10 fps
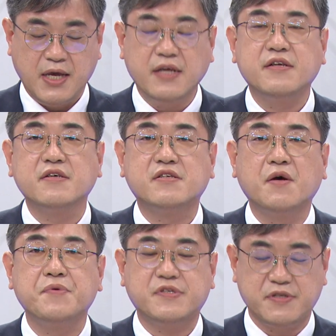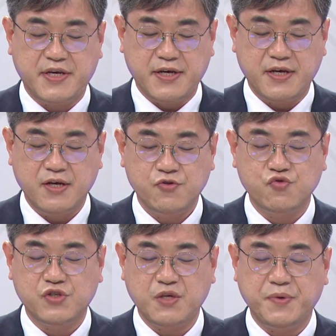행정 서비스의
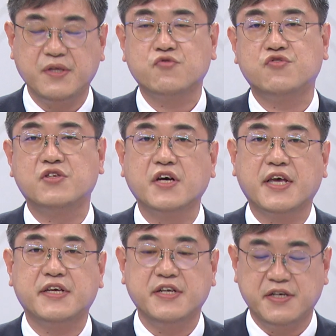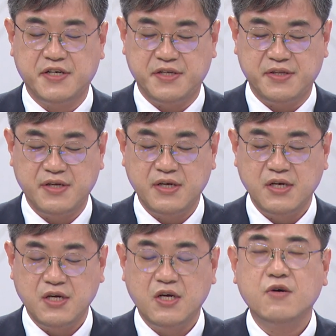중심인 구청의 기능은
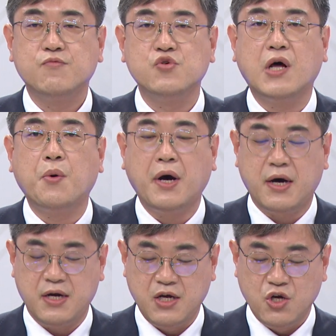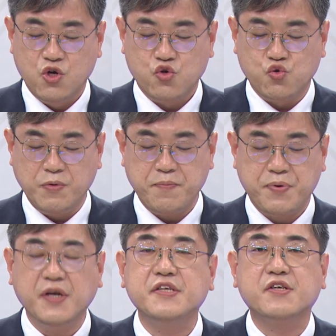문화와 구민
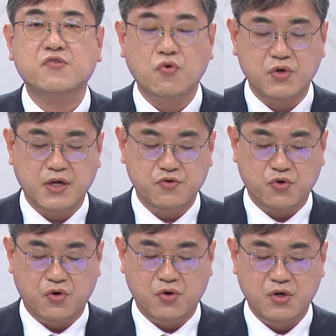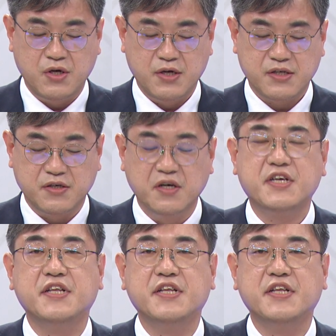편의적 공간으로 그